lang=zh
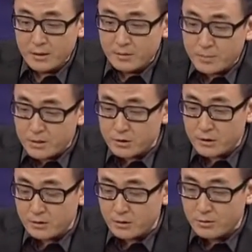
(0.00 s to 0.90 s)
没有
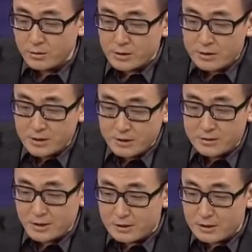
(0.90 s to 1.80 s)
想到现
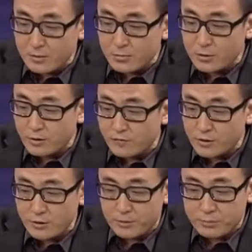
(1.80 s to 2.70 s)
在节目的
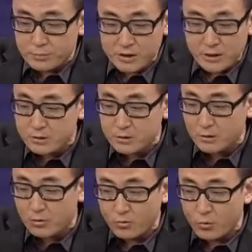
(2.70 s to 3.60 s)
风格不再
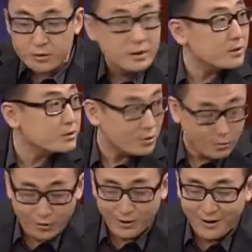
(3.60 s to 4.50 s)
是我那个时
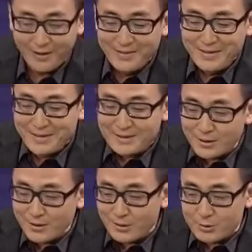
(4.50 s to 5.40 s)
候了，
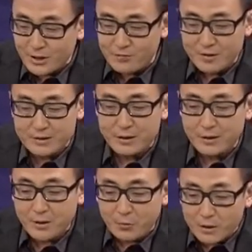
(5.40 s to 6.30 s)
然后才发现
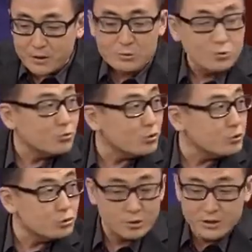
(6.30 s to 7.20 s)
我跟中国的
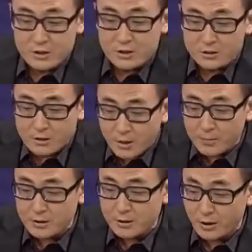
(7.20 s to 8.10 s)
距离已经那
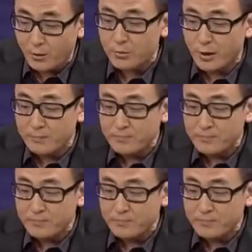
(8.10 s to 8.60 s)
么的遥远。